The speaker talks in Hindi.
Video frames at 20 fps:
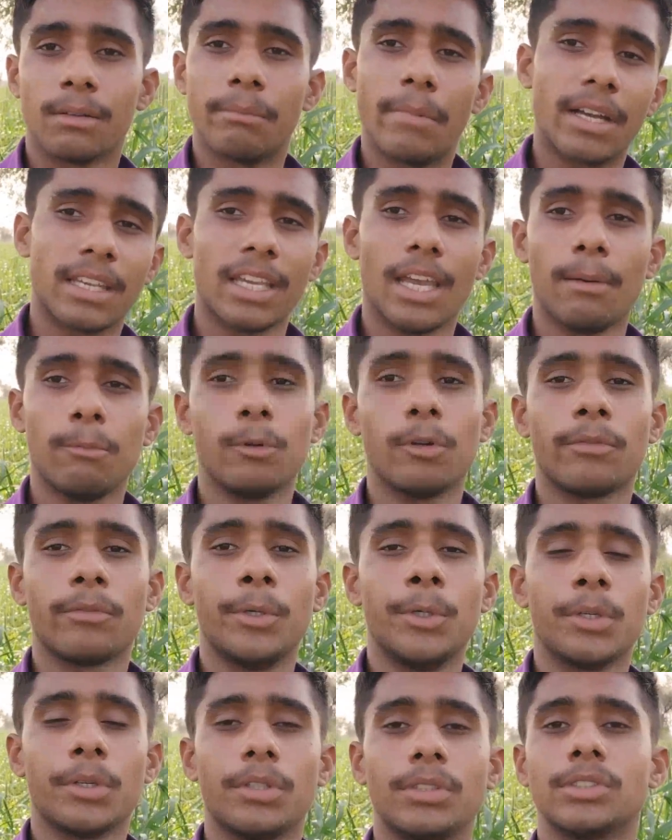बाकी आप लोग
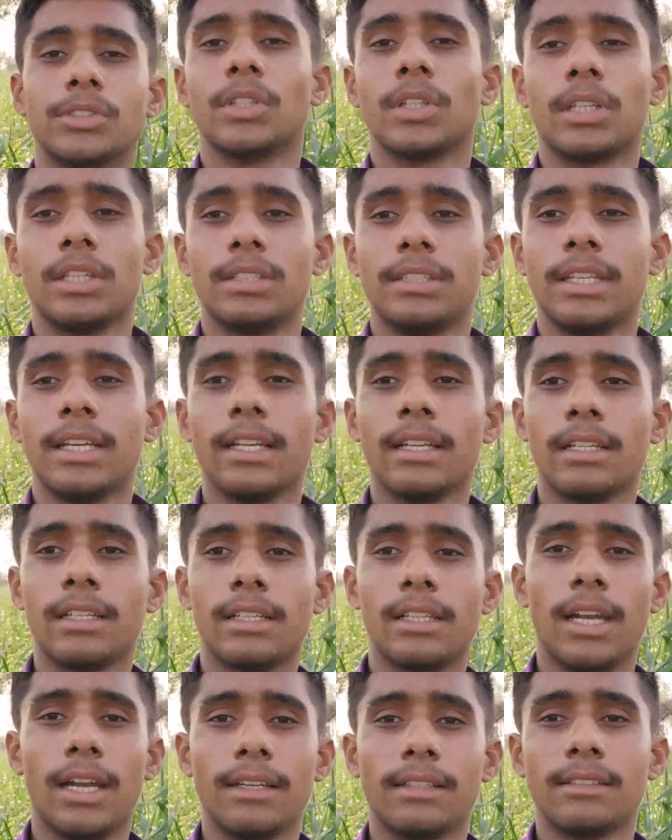वीडियो को इन्जॉय कीजिए
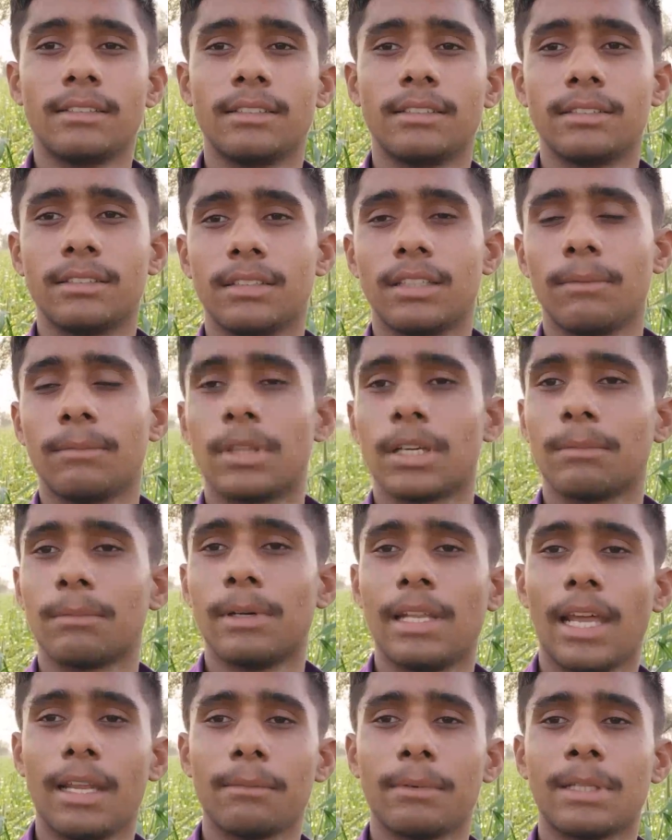लेट तब तक
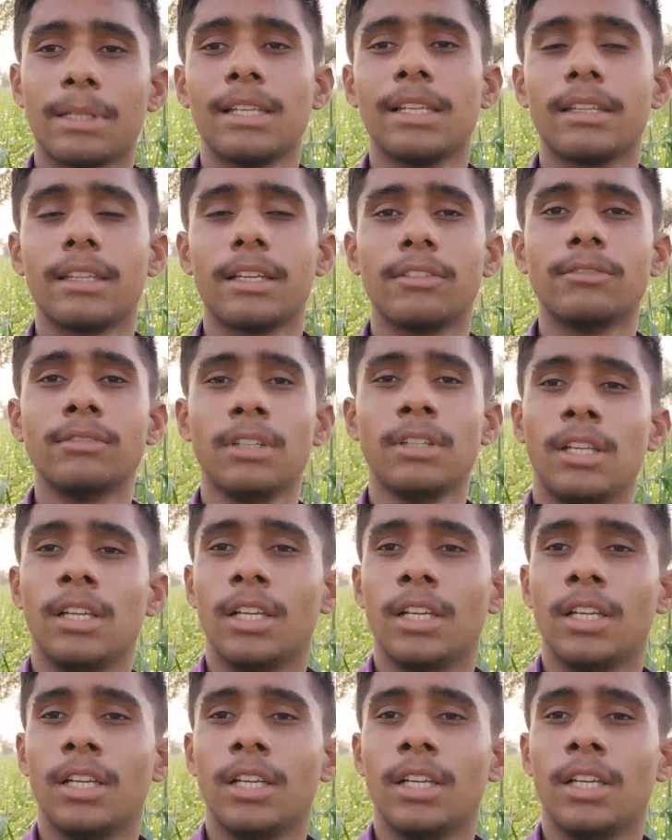मैं लाइन बदल देता हूँ